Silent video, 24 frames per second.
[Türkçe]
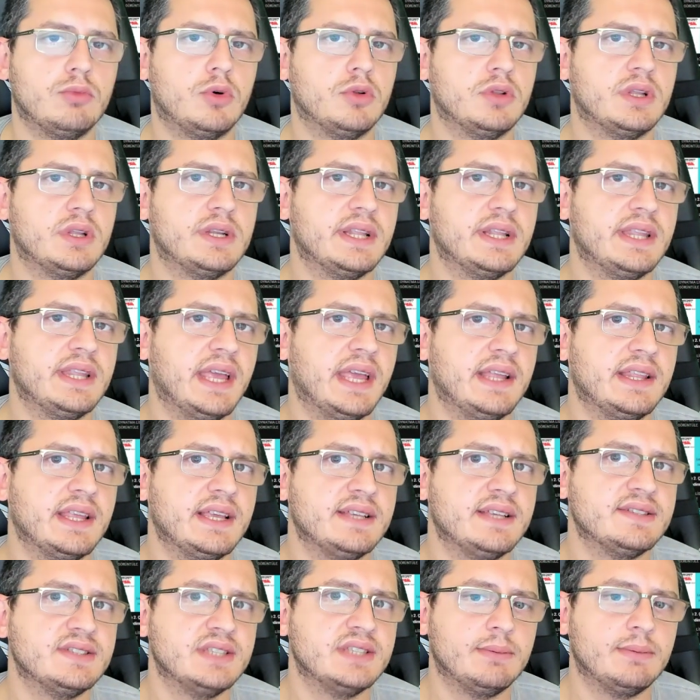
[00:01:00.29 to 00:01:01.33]
Onları da tek
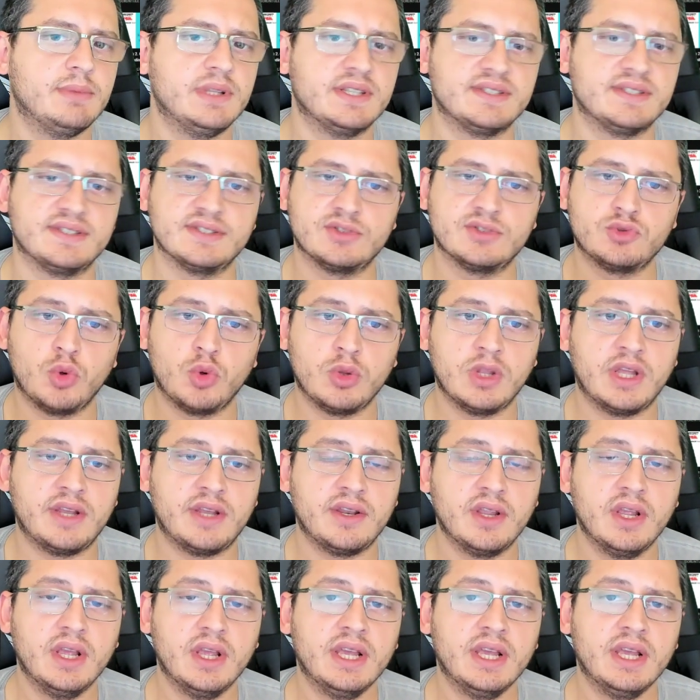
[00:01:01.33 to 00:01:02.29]
tek izleyebilirsiniz. Dolar